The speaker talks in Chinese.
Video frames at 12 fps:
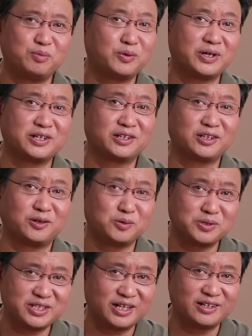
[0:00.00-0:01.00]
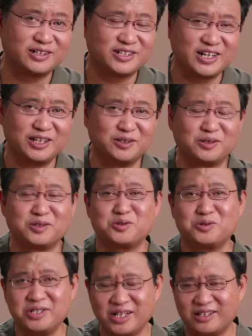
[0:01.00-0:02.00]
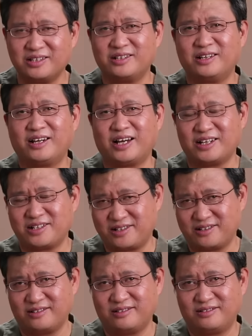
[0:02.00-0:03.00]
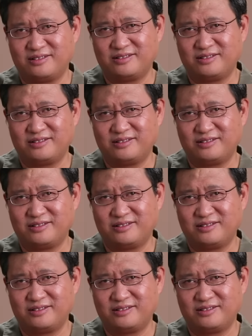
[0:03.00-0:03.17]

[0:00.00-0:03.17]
不管是投降和战斗的军人，还是